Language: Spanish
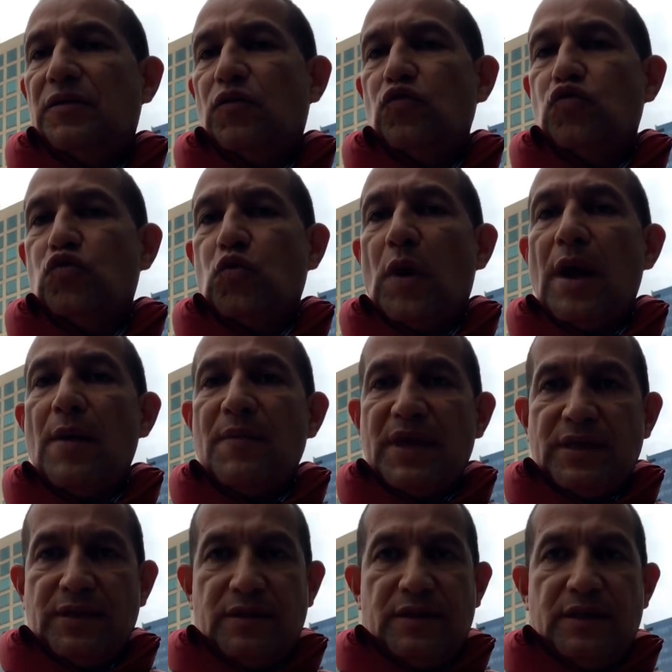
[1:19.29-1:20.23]

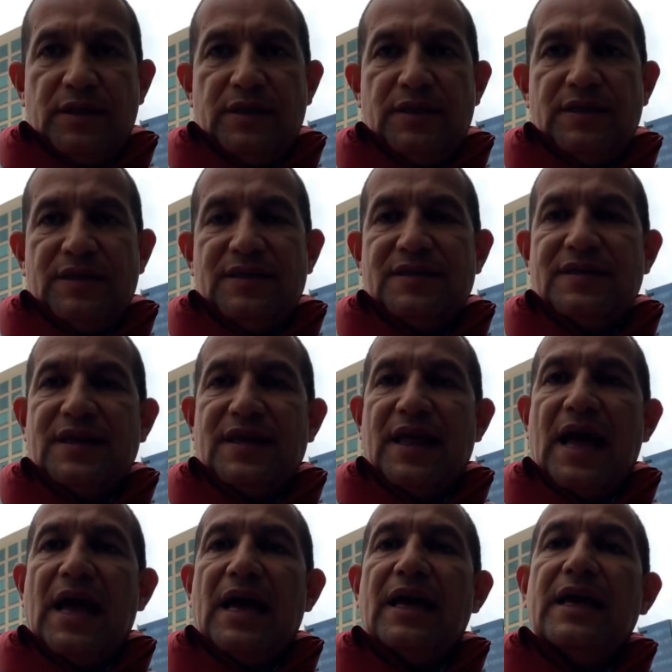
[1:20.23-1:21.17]
usualmente se
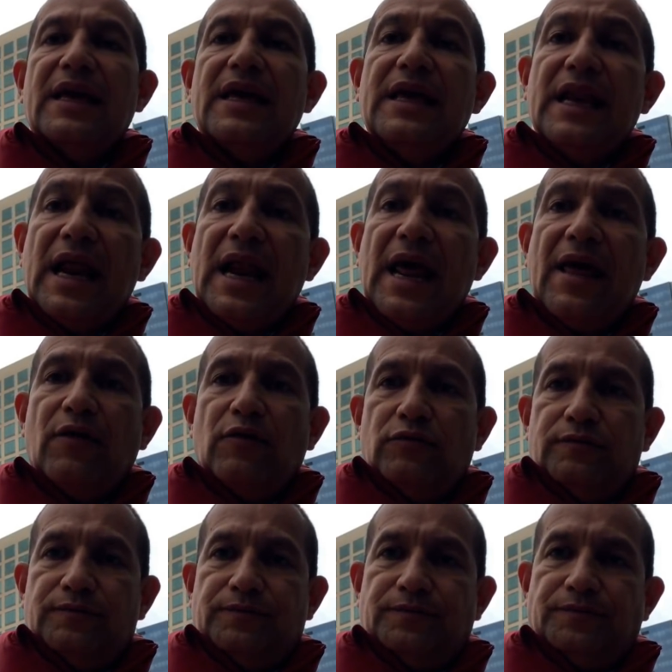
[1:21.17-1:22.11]
da inhalado,